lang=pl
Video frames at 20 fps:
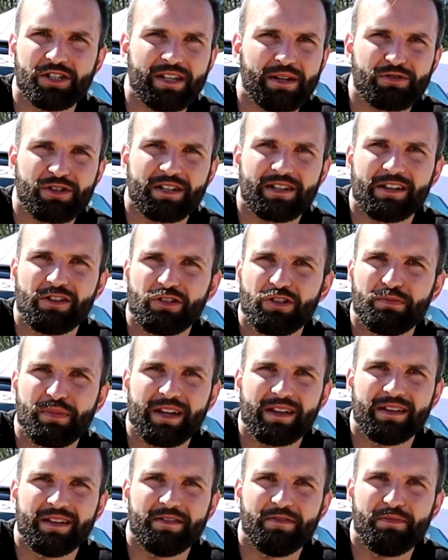czy na przykład tylko do
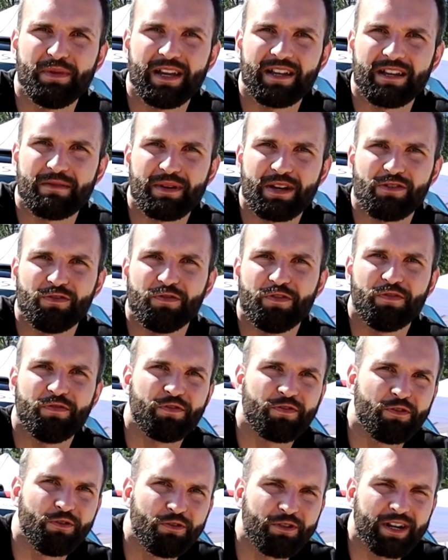e, wbijania biegów
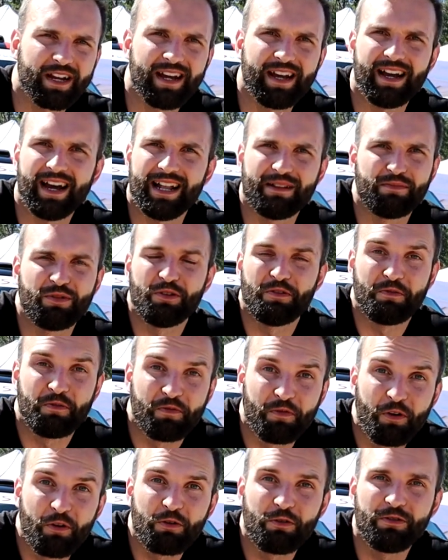w górę albo
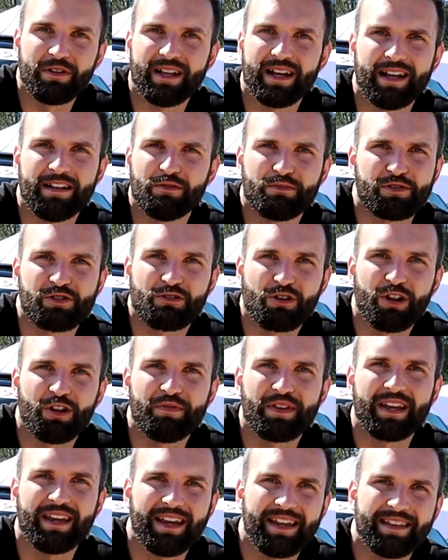w ogóle lub
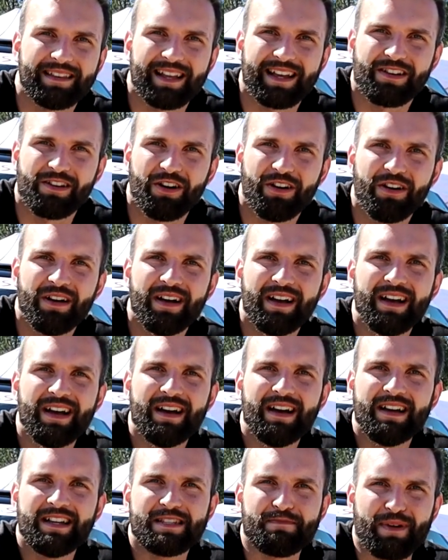cokolwiek innego.
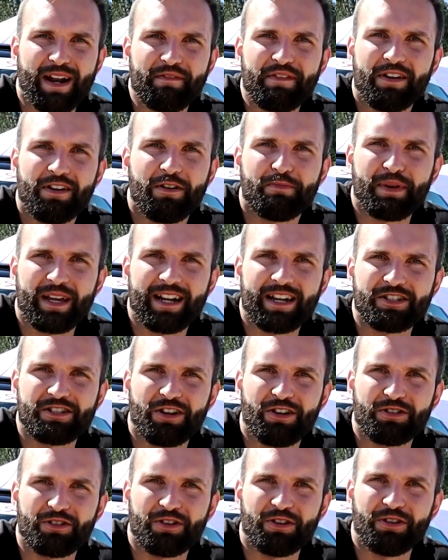Sprawa opiera
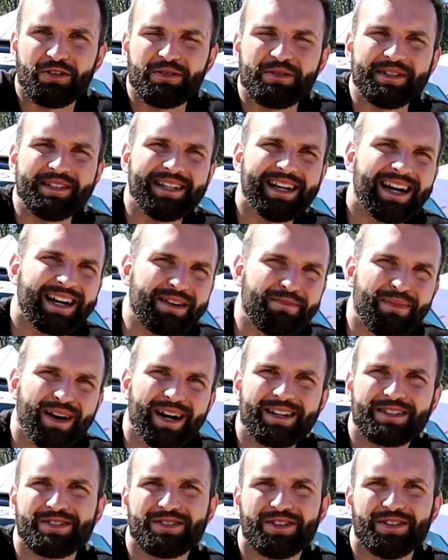się o to, jak
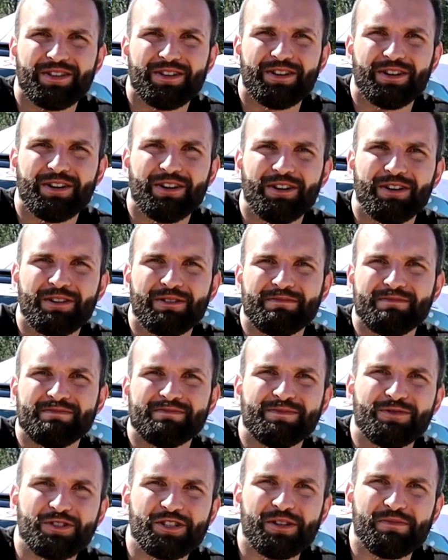bardzo
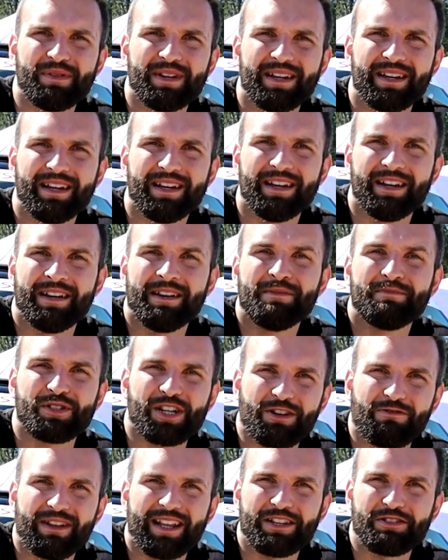musimy
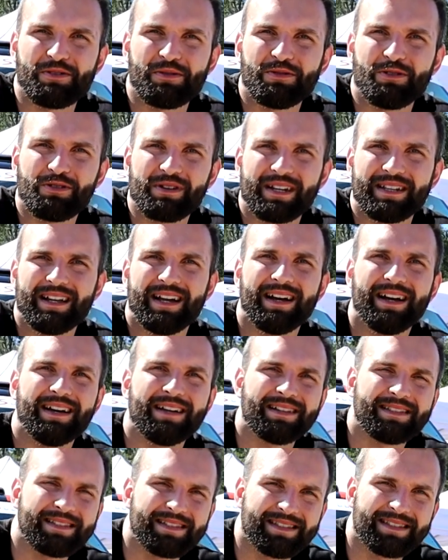przekładać tą nogę
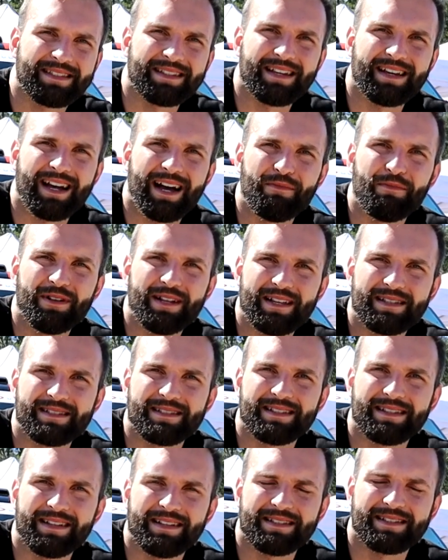na, z, hamulec,
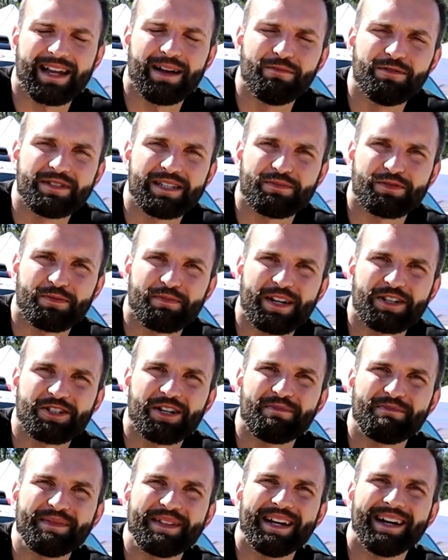z hamulca
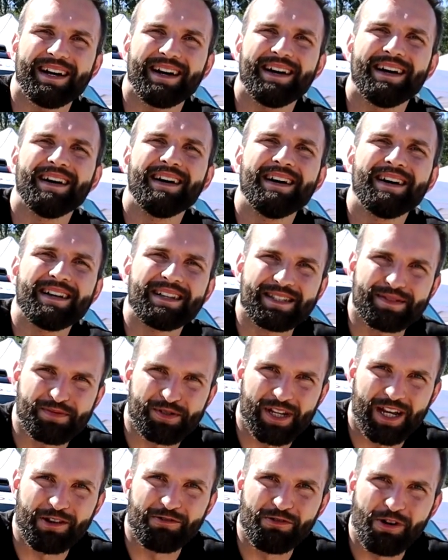przepraszam, na
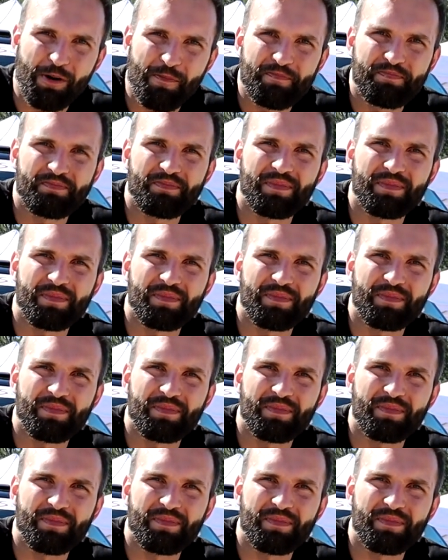sprzęgło.